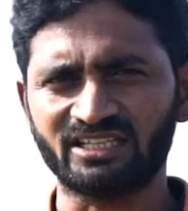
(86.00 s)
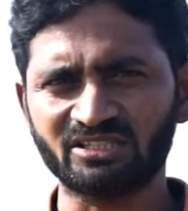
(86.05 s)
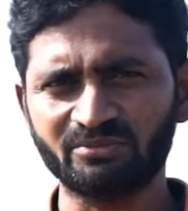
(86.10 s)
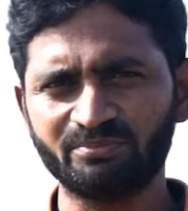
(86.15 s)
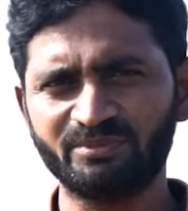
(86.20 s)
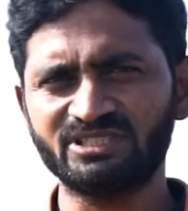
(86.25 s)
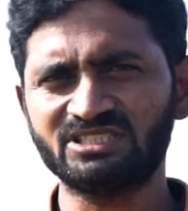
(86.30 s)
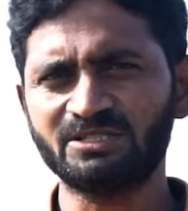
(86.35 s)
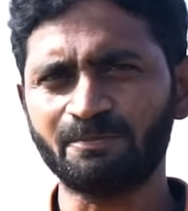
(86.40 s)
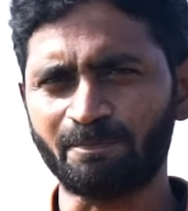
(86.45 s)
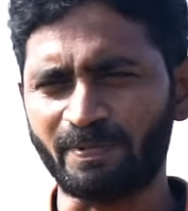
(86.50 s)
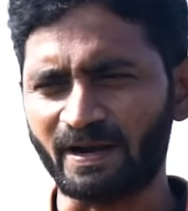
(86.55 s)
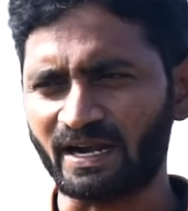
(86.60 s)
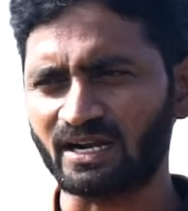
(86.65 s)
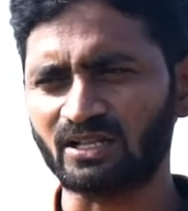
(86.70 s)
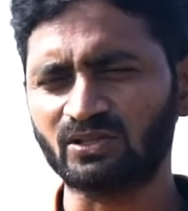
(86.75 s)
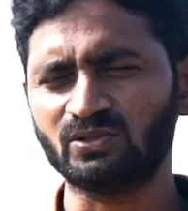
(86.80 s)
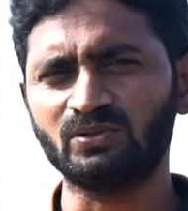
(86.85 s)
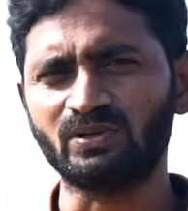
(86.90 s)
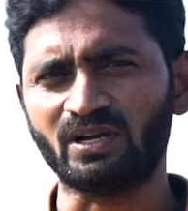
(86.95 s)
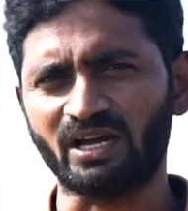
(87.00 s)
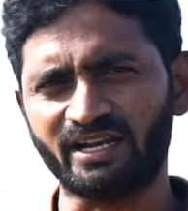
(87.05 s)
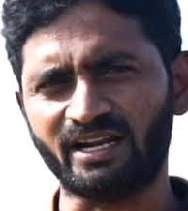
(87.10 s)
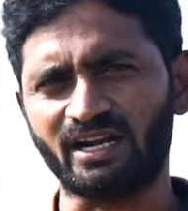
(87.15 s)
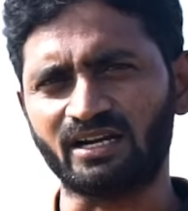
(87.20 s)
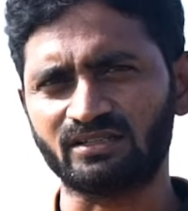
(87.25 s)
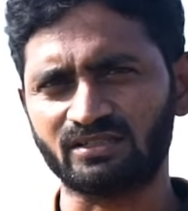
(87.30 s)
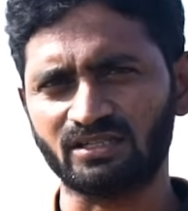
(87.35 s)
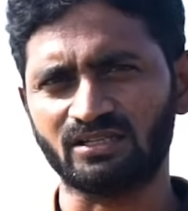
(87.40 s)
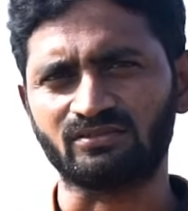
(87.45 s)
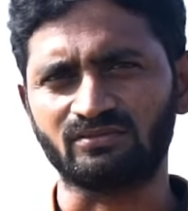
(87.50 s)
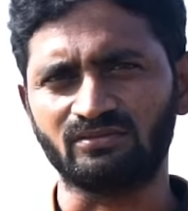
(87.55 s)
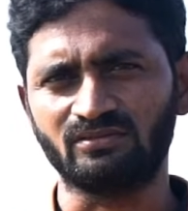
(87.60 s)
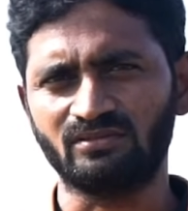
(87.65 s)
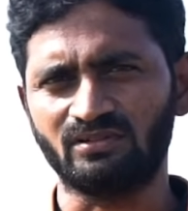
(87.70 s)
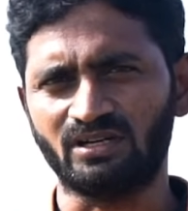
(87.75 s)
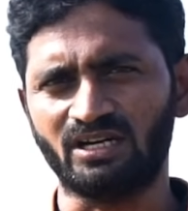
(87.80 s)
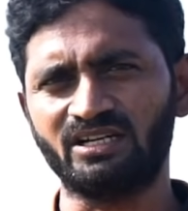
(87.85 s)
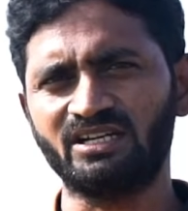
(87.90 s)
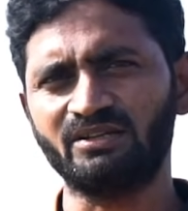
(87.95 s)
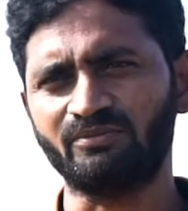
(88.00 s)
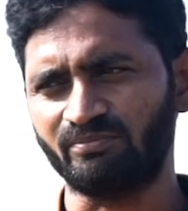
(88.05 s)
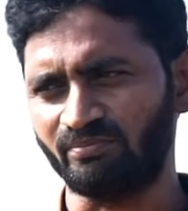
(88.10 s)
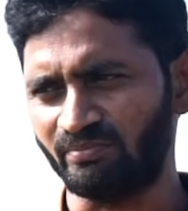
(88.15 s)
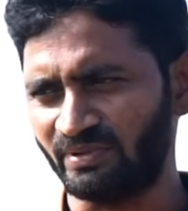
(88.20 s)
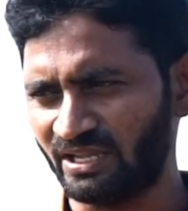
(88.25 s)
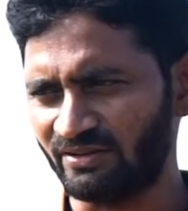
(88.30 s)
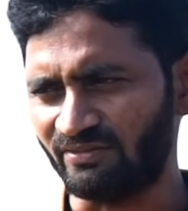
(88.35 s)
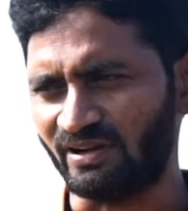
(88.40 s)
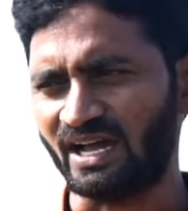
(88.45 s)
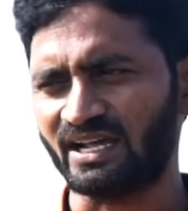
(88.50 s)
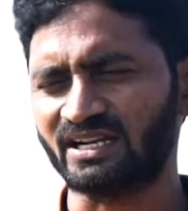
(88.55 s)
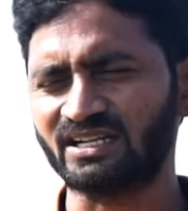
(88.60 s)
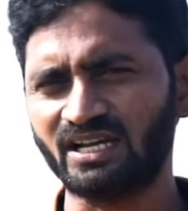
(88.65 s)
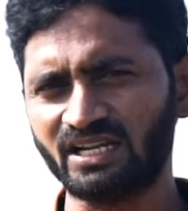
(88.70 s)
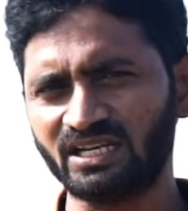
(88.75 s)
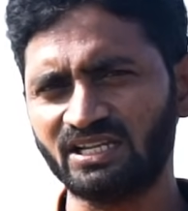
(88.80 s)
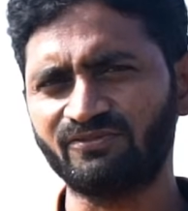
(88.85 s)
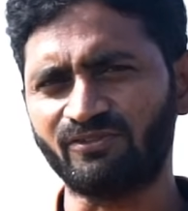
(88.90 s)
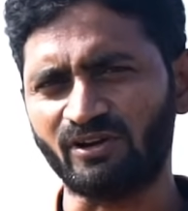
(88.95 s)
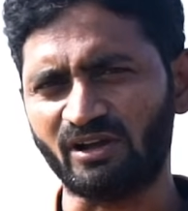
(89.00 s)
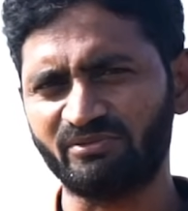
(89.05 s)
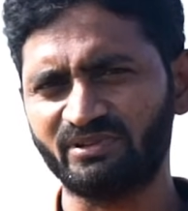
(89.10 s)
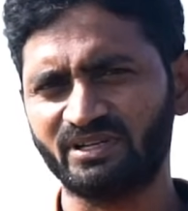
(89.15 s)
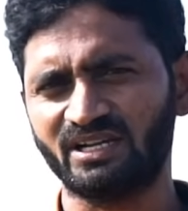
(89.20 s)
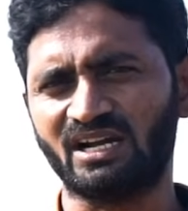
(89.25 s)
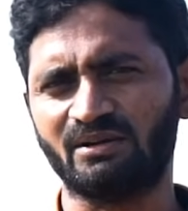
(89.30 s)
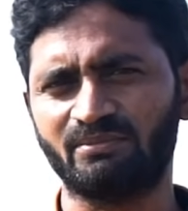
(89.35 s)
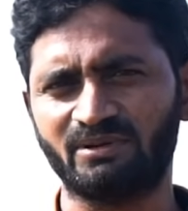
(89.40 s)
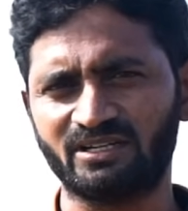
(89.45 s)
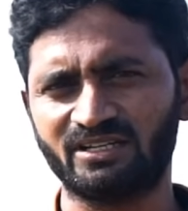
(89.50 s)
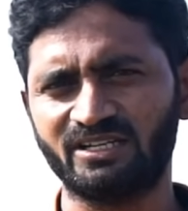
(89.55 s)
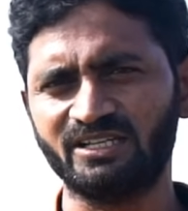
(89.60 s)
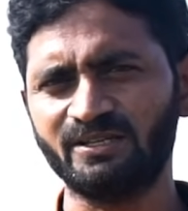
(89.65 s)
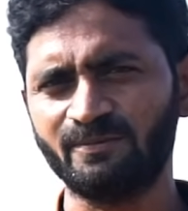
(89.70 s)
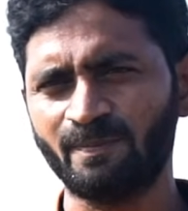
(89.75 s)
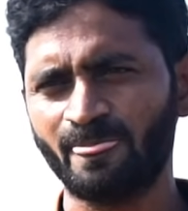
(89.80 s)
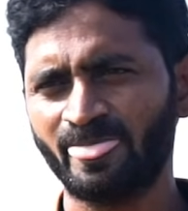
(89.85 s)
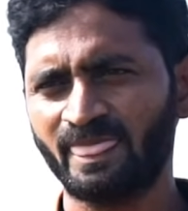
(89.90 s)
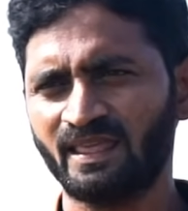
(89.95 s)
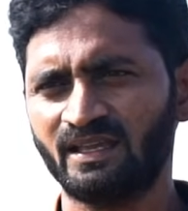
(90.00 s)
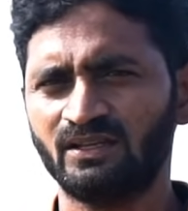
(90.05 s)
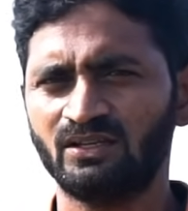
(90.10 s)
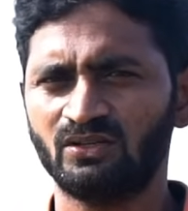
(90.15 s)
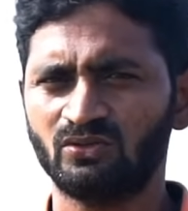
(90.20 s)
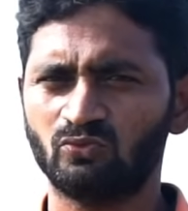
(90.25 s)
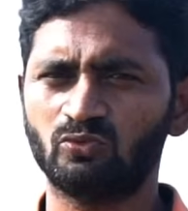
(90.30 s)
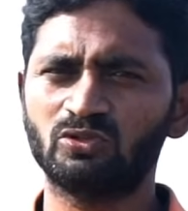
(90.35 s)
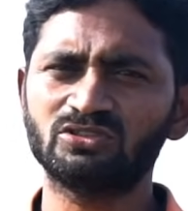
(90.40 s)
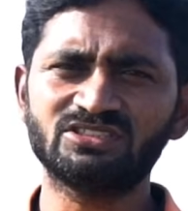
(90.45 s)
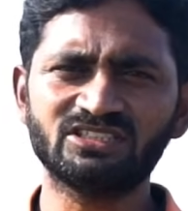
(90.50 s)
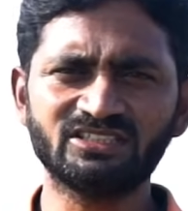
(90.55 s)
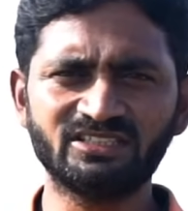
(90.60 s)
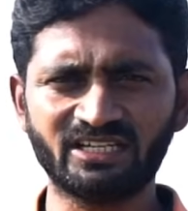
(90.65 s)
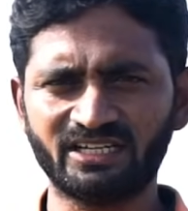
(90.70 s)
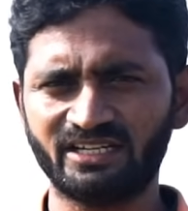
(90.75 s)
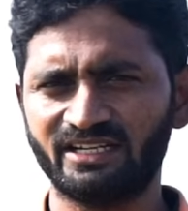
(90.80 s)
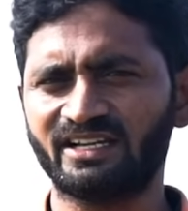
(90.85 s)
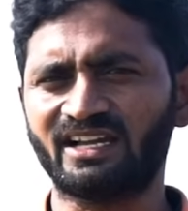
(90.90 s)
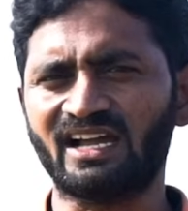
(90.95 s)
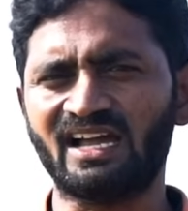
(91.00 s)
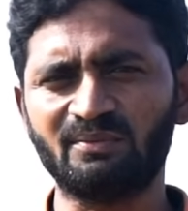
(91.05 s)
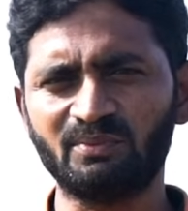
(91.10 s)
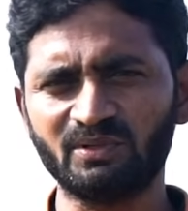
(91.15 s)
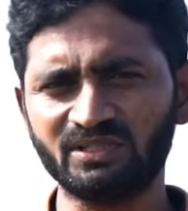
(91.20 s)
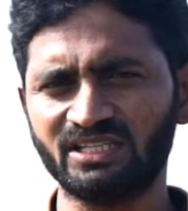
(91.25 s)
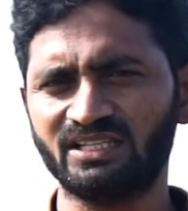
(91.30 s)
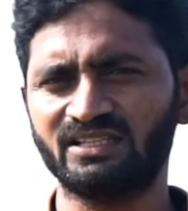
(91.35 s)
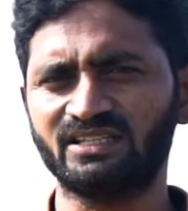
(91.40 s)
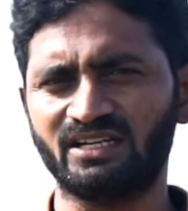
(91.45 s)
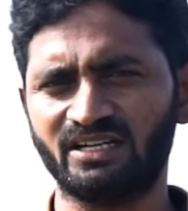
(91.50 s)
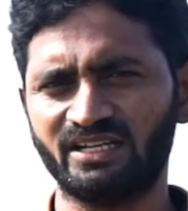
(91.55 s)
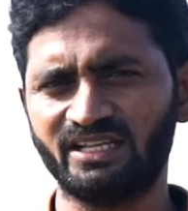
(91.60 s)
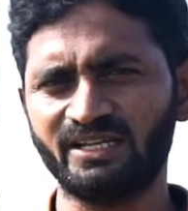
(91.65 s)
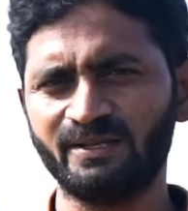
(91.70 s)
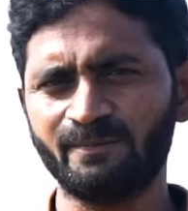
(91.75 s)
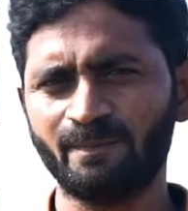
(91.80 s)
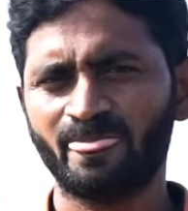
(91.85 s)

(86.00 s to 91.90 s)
అంత మించి పండదు అని అంటారు అంటే మేము ఆర్గానిక్ ఫార్మింగ్ కాబట్టి వచ్చిద్దండి కాకపోతే ఏంటంటే